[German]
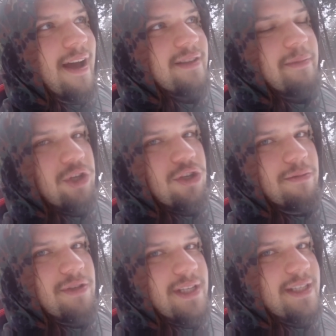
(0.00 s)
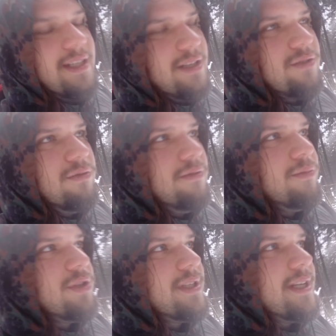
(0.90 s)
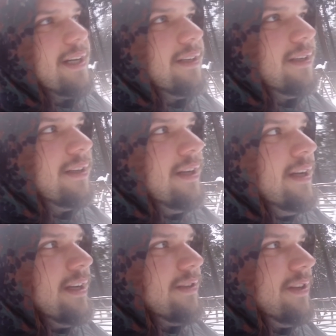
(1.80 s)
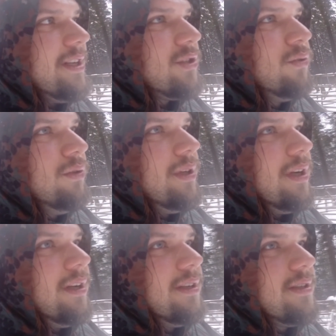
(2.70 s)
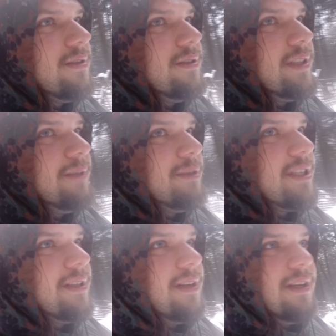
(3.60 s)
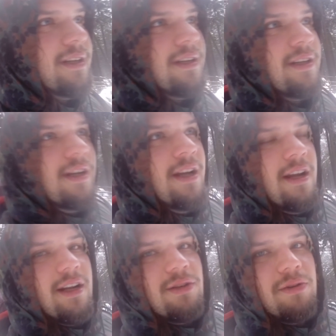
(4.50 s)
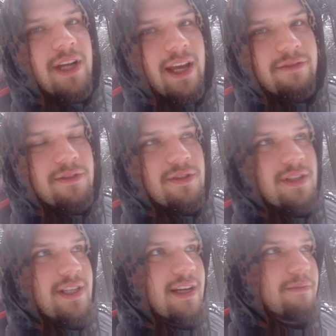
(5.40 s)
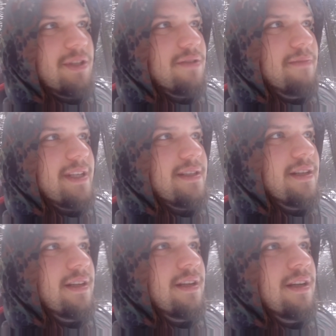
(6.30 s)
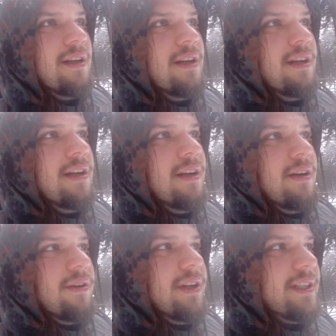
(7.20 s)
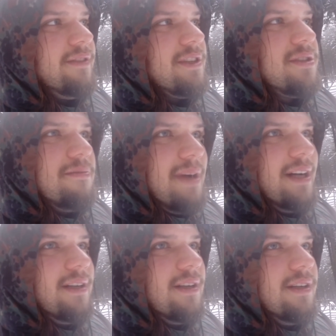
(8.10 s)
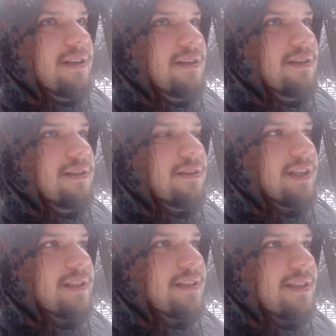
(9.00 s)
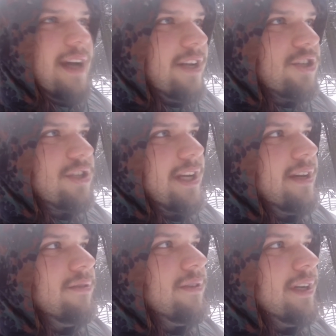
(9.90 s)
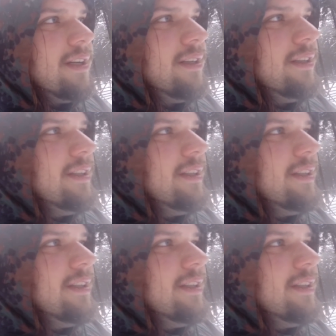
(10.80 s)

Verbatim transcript: Also meine Stimmung ist an sich ganz gut, muss ich sagen. Ich finde das cool, so hier mit den äh, Naturkräften sozusagen mich zu messen und richtig was zu machen und richtig Anstrengung, ja.